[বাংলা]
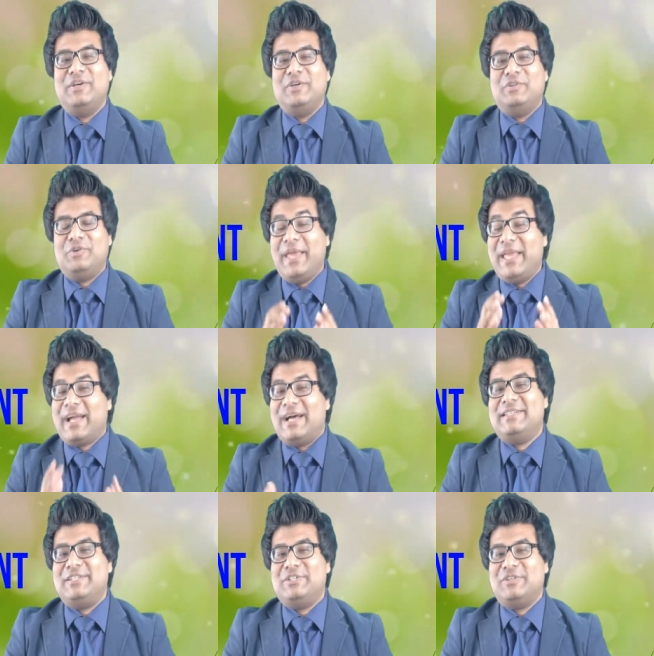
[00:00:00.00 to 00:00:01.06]
তুমি এই
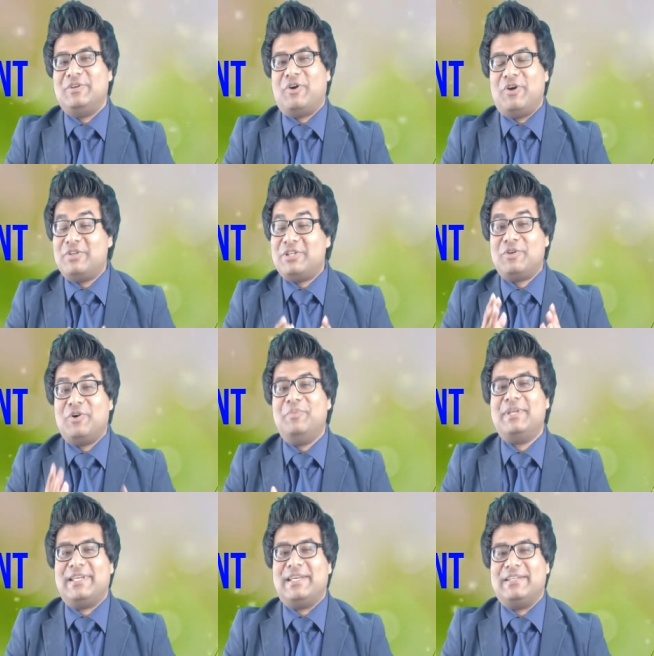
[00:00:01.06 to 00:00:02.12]
কাজের জন্য কতটা
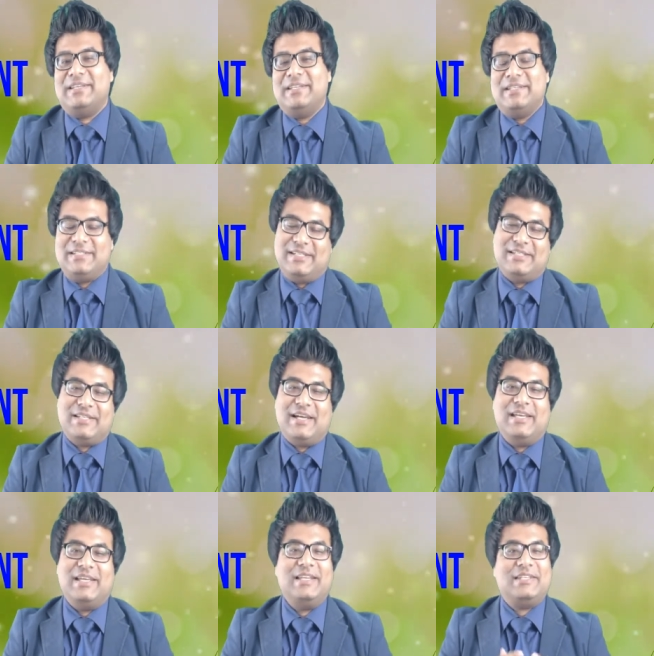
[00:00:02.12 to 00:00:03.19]
কমিটেড সেটা
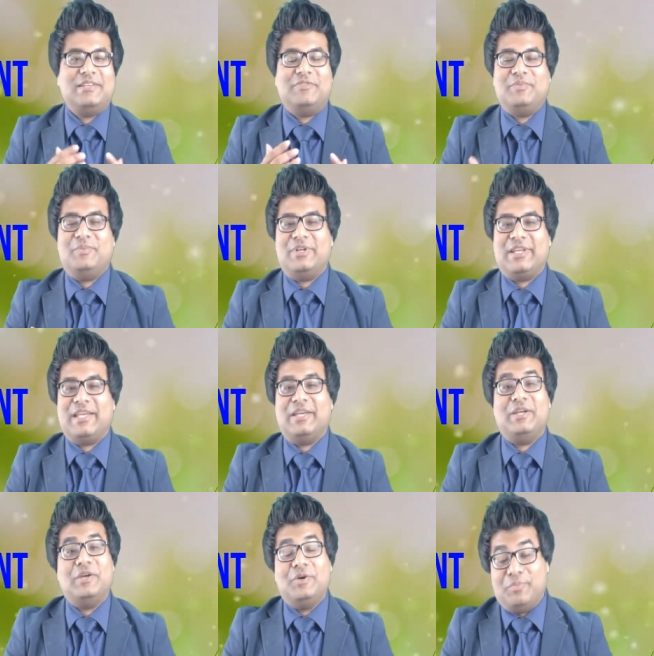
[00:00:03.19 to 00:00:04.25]
ইন্টারভিউ বোর্ডকে
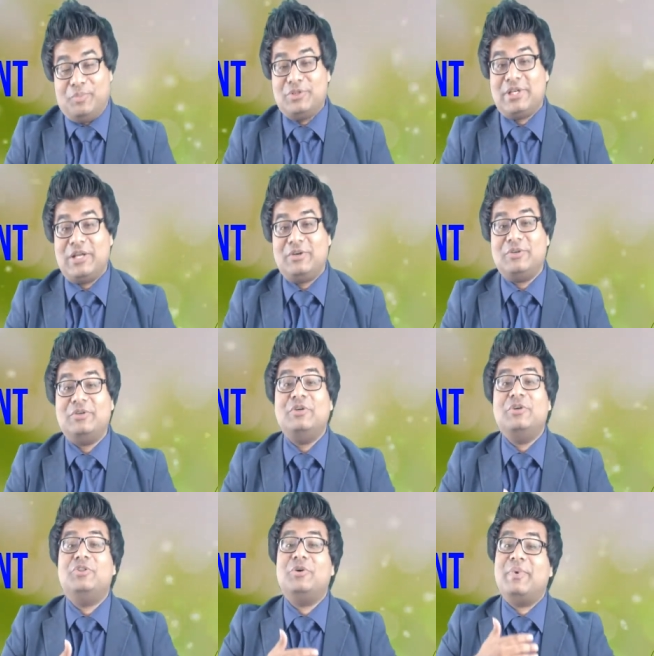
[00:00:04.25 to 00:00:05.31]
বোঝানো
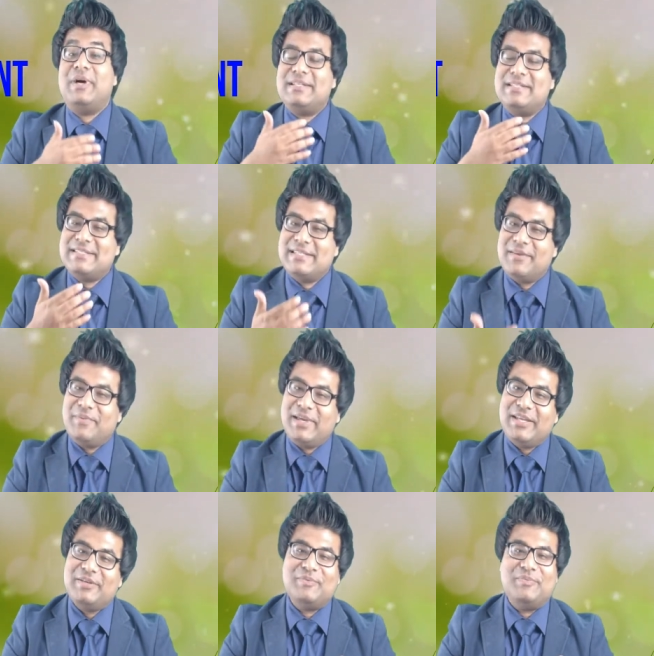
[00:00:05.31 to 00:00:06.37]
তোমার
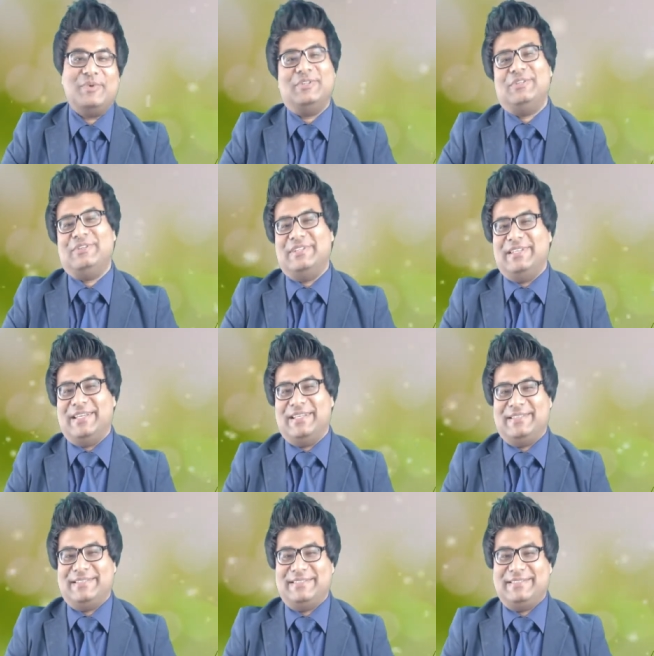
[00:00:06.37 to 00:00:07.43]
সিবির মধ্য দিয়ে
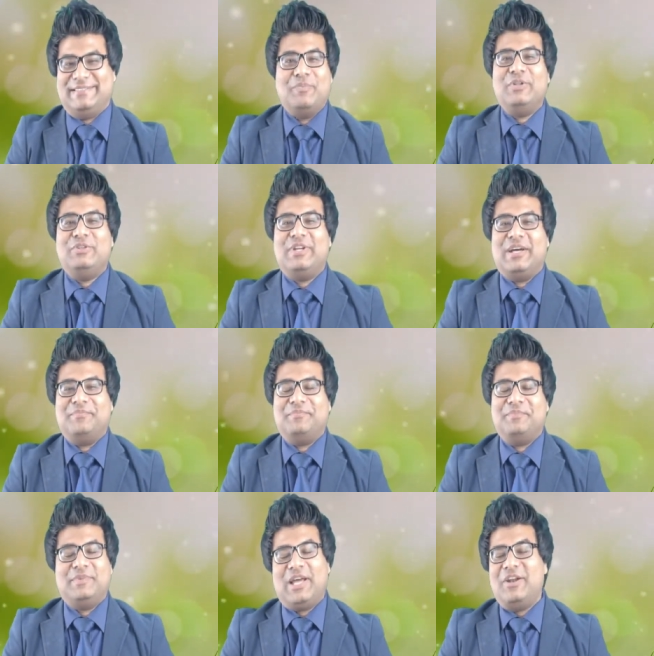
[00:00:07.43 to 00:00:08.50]
বন্ধুরা
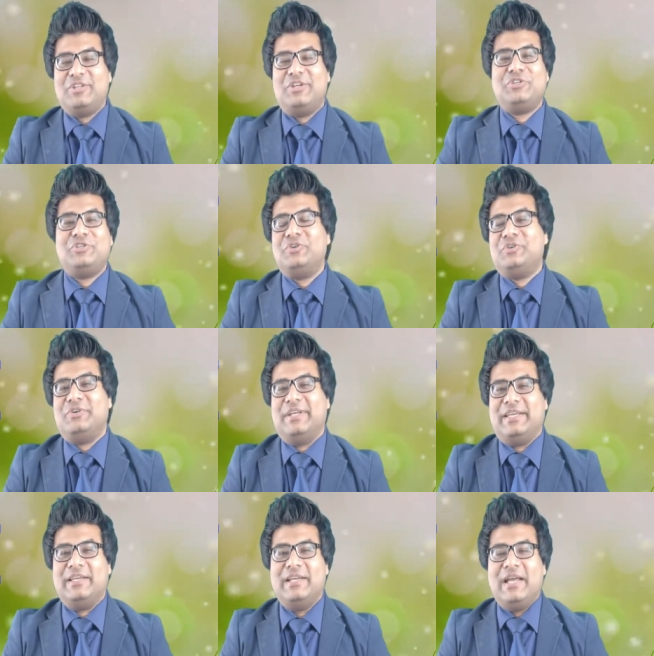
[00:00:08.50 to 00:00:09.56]
তাহলে চলো শুরু
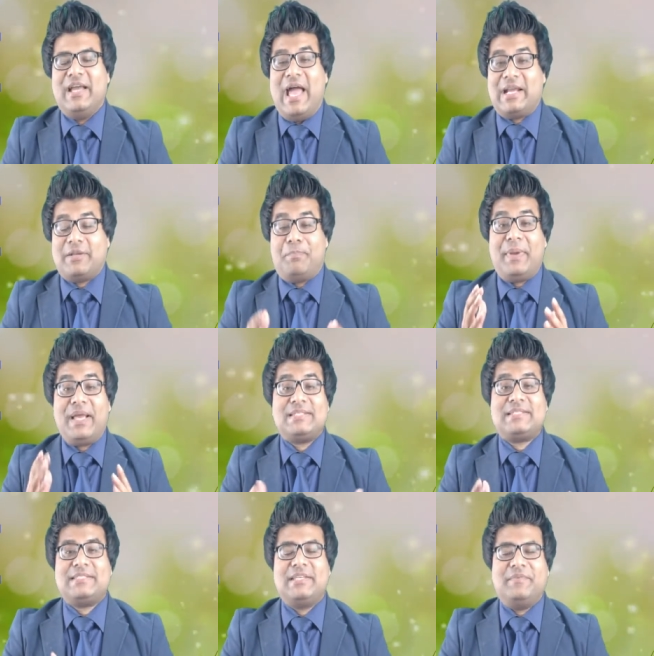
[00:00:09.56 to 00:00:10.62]
করি একটা
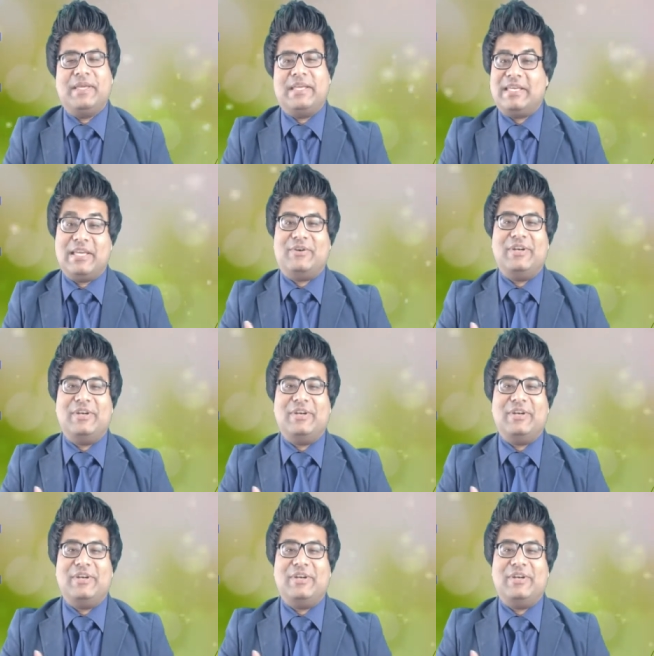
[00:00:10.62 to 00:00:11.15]
বেস্ট সিবি কী করে